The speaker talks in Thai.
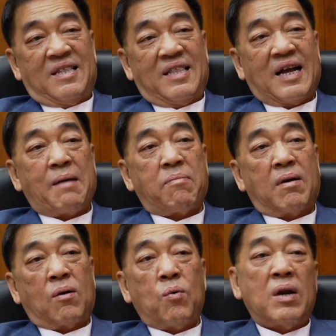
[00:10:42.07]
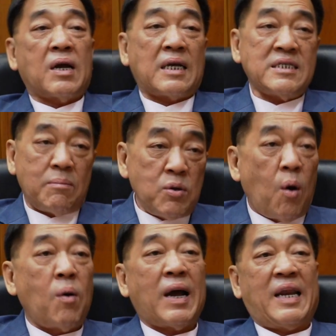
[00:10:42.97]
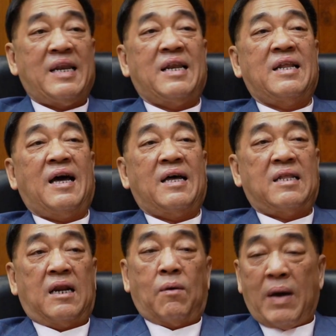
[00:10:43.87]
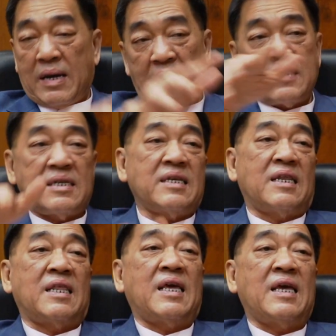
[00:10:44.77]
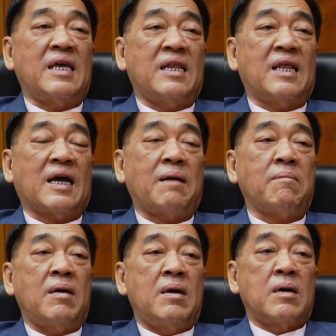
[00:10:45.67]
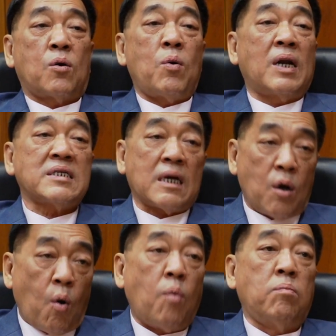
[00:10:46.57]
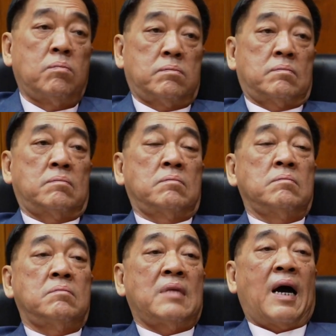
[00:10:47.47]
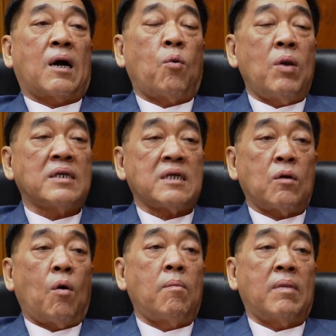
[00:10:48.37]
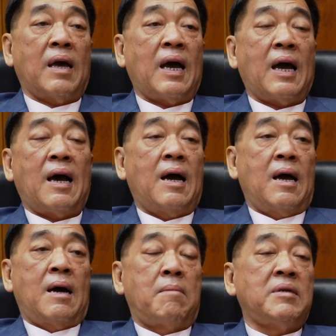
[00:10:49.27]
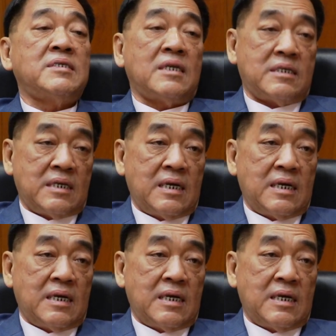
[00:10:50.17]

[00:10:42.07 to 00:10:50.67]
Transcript: นะครับคุยเรื่องการเชื่อมโยงกันนะฮะในระหว่างเขตเศรษฐกิจนี้นะครับคุยเรื่องสังคมนะคุยเรื่องสังคมนะฮะ BCG